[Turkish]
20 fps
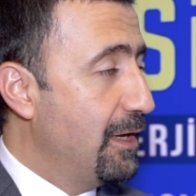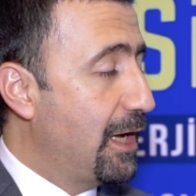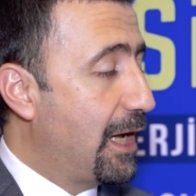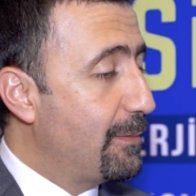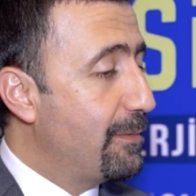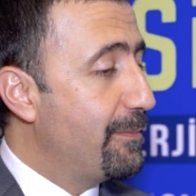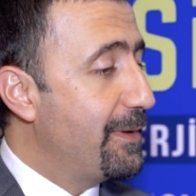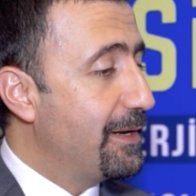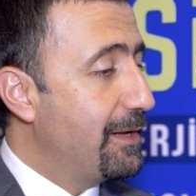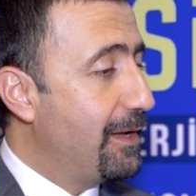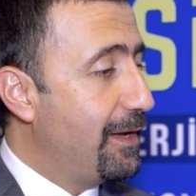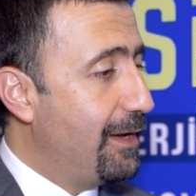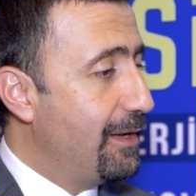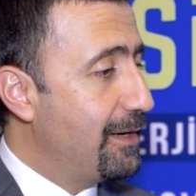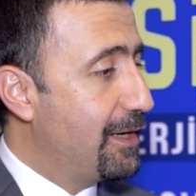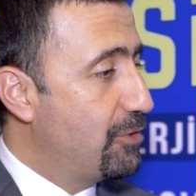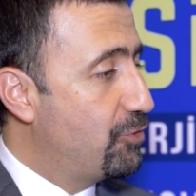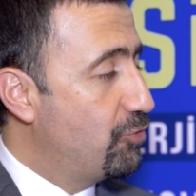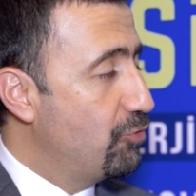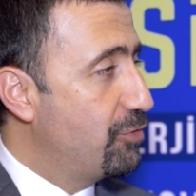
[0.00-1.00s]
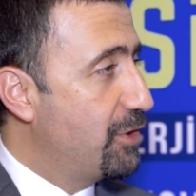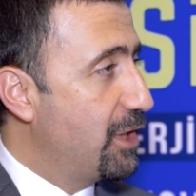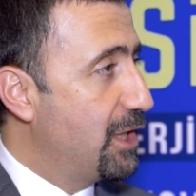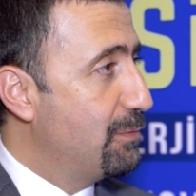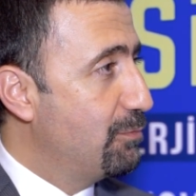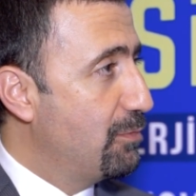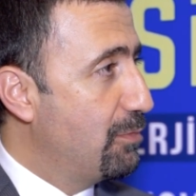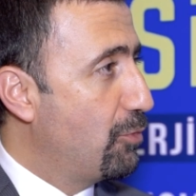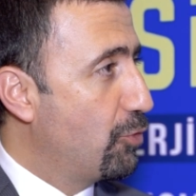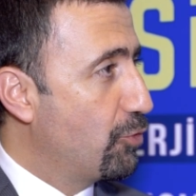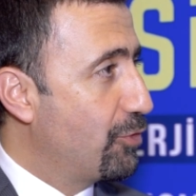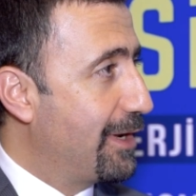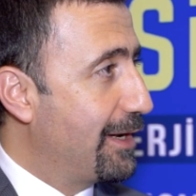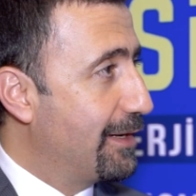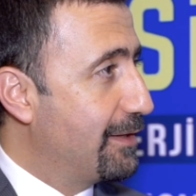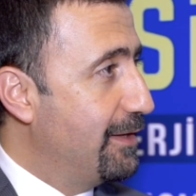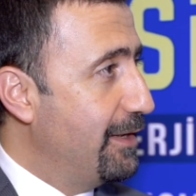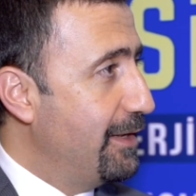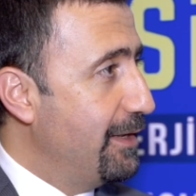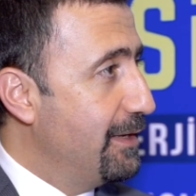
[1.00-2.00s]
Ama ben hala Türkiye'nin bu
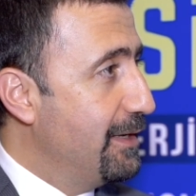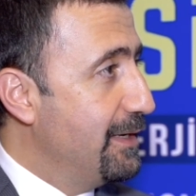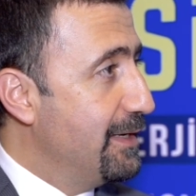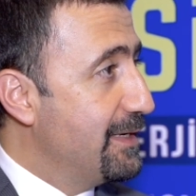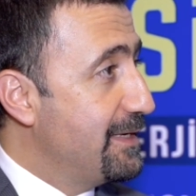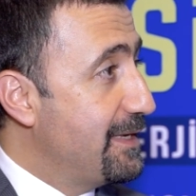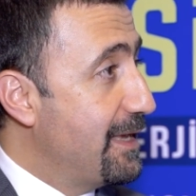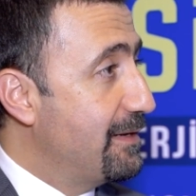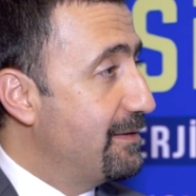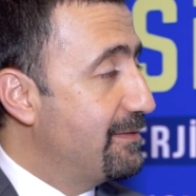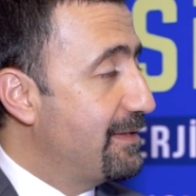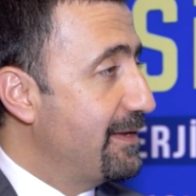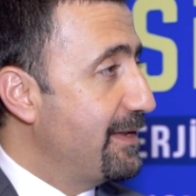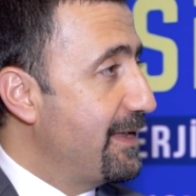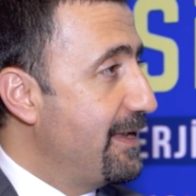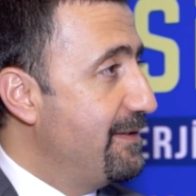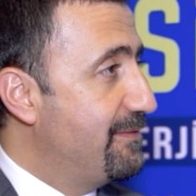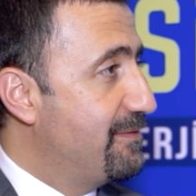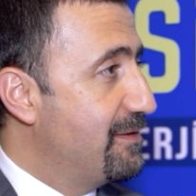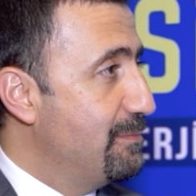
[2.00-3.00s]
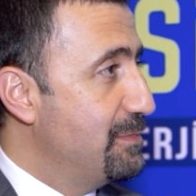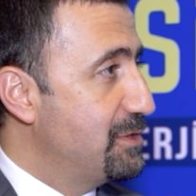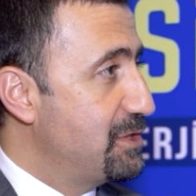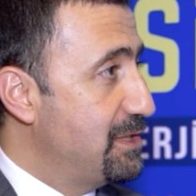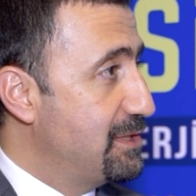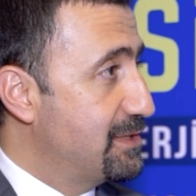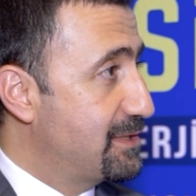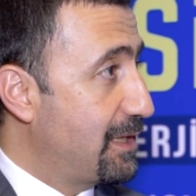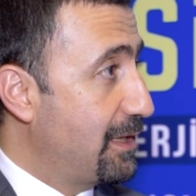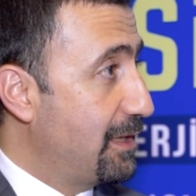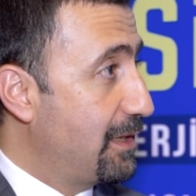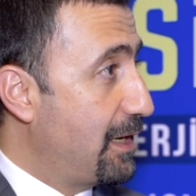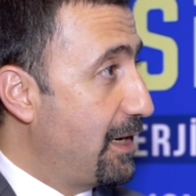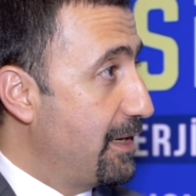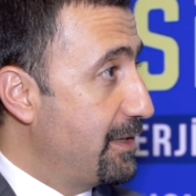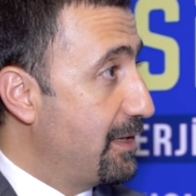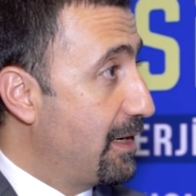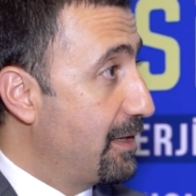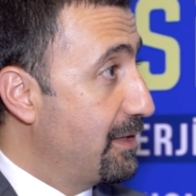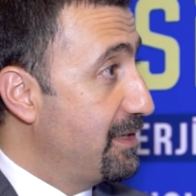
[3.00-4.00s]
modelde yeniden eğitilmiş insan
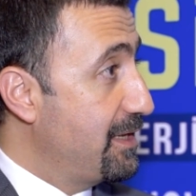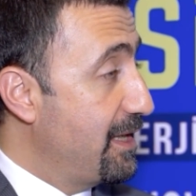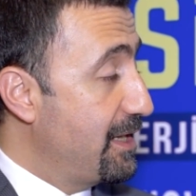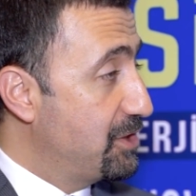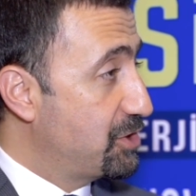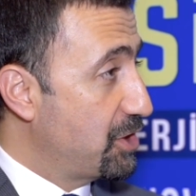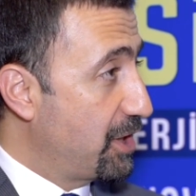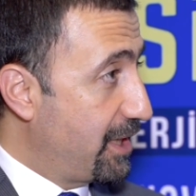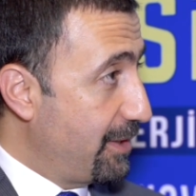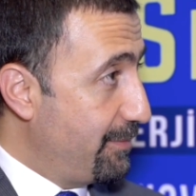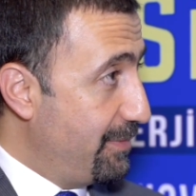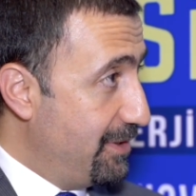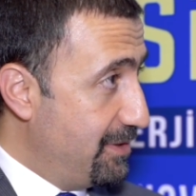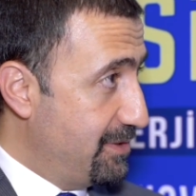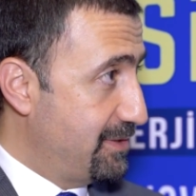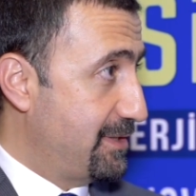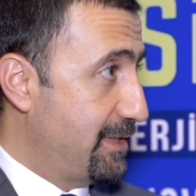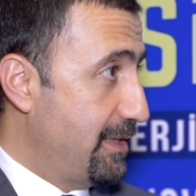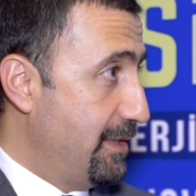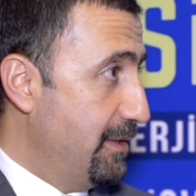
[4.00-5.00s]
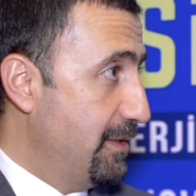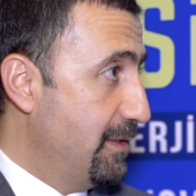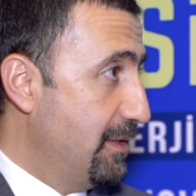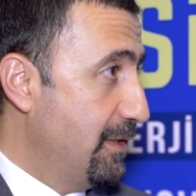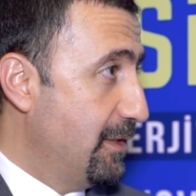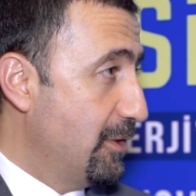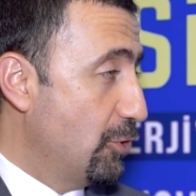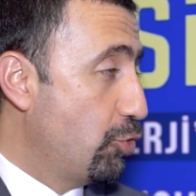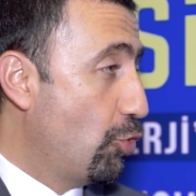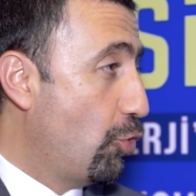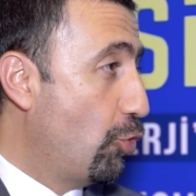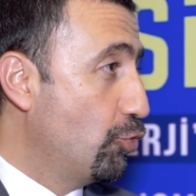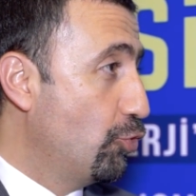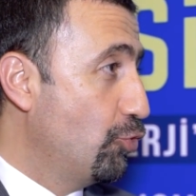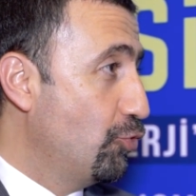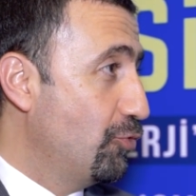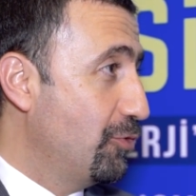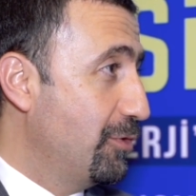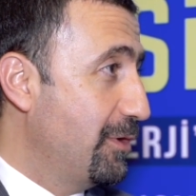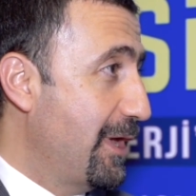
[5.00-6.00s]
kaynağını geri çekebilirse
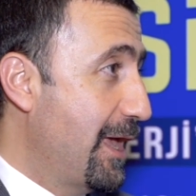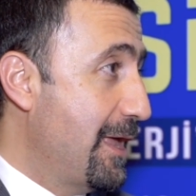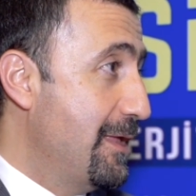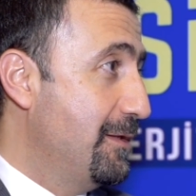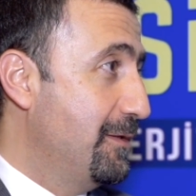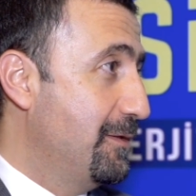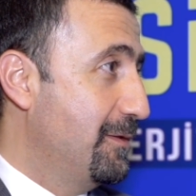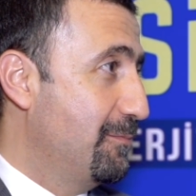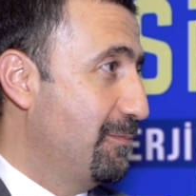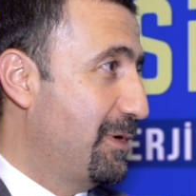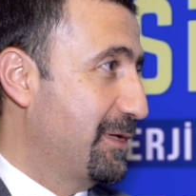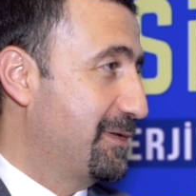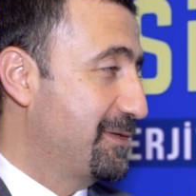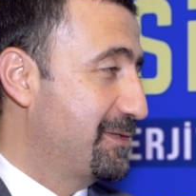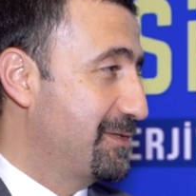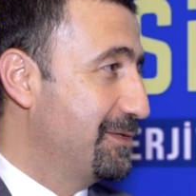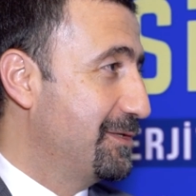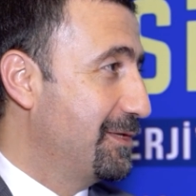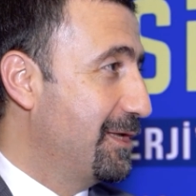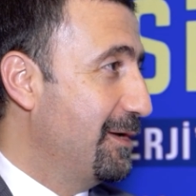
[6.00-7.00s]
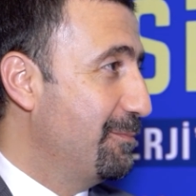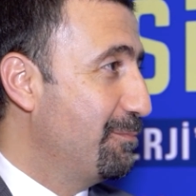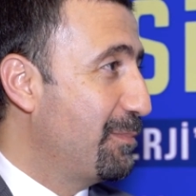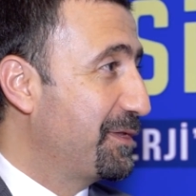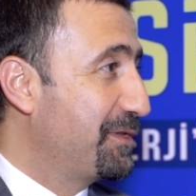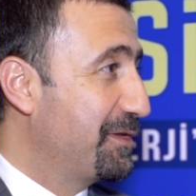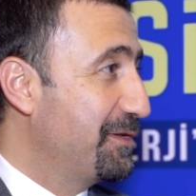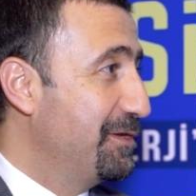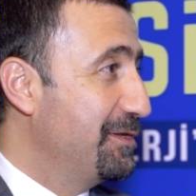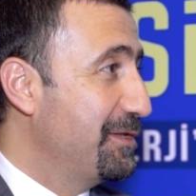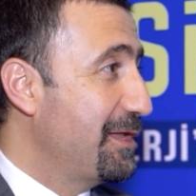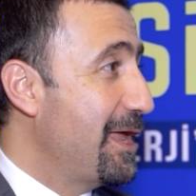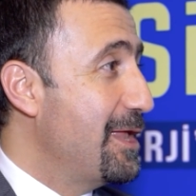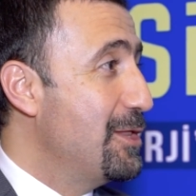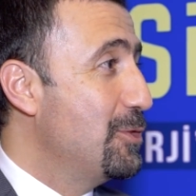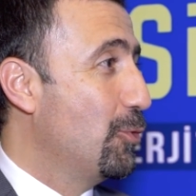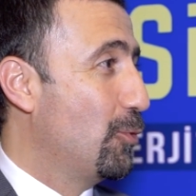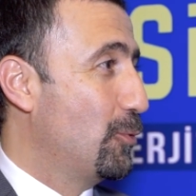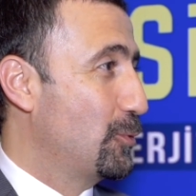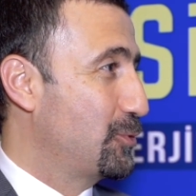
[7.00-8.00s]
doğunun en batısında, batının
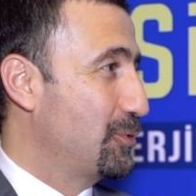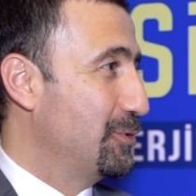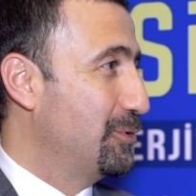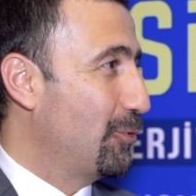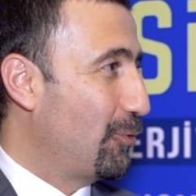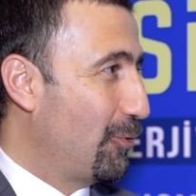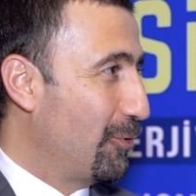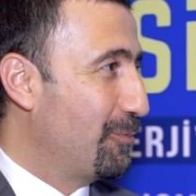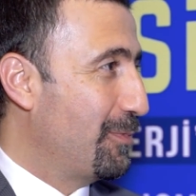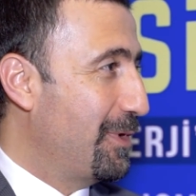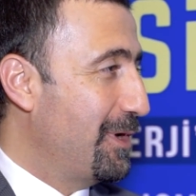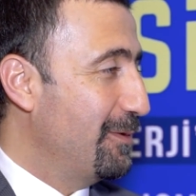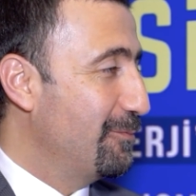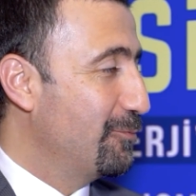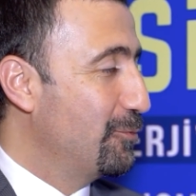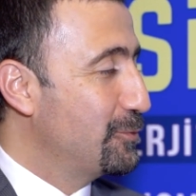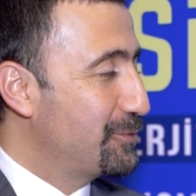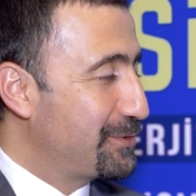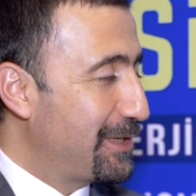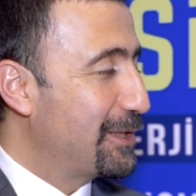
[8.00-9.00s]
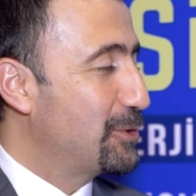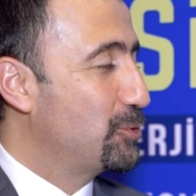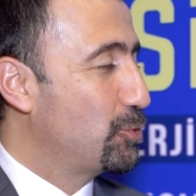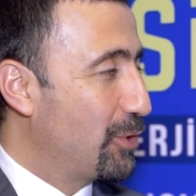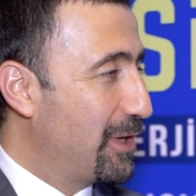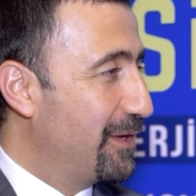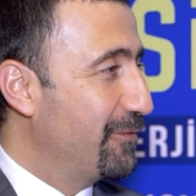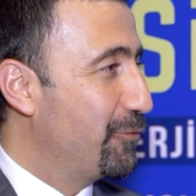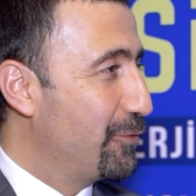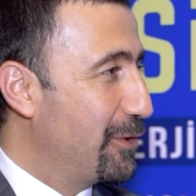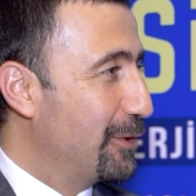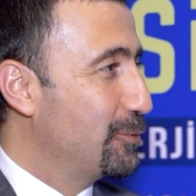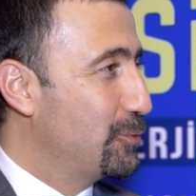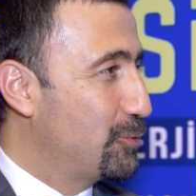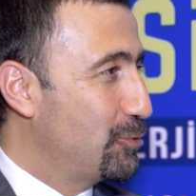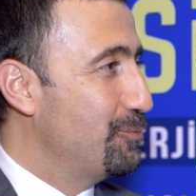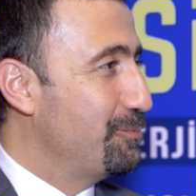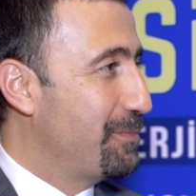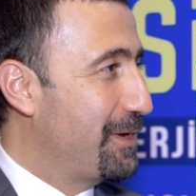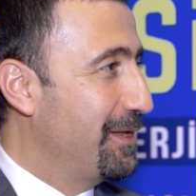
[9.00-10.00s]
en doğusunda olma. Bunu sadece coğrafi olarak
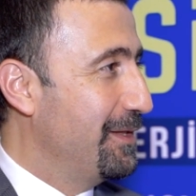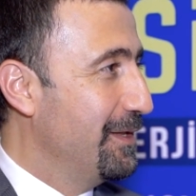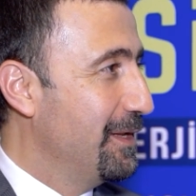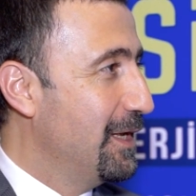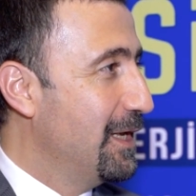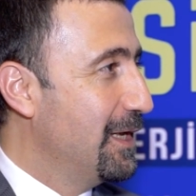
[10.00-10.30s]
düşünmeyin.